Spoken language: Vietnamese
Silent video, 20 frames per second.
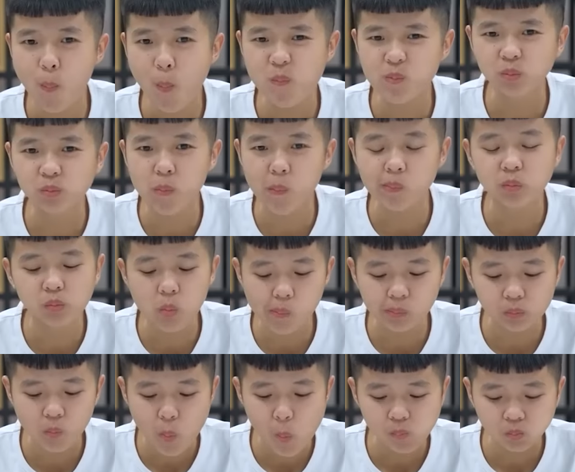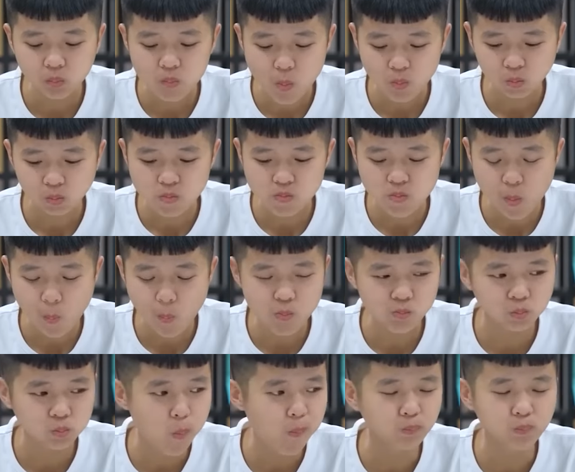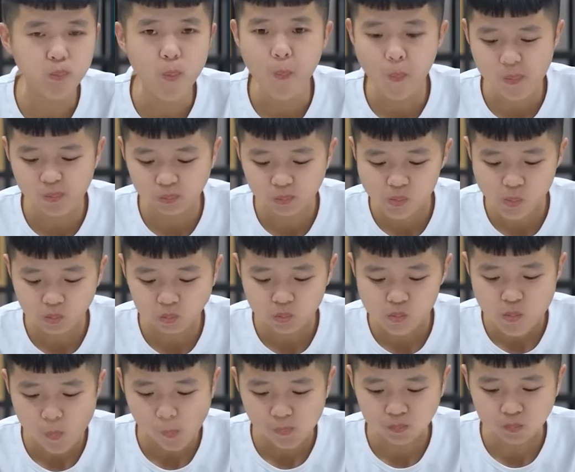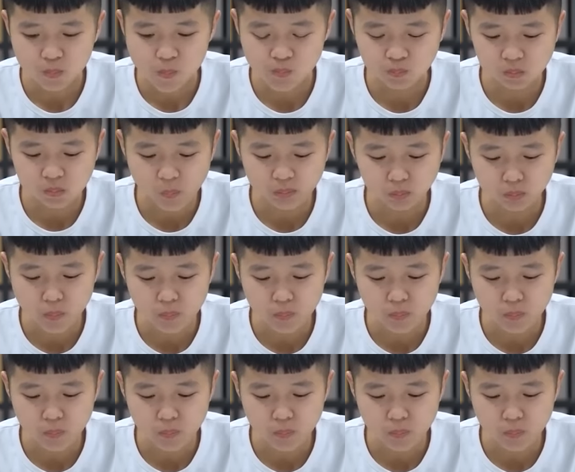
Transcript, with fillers: ảnh bởi con mắt trong các bộ phim kinh dị hay sao ấy mà mình ăn nó cứ bị ghê cổ ấy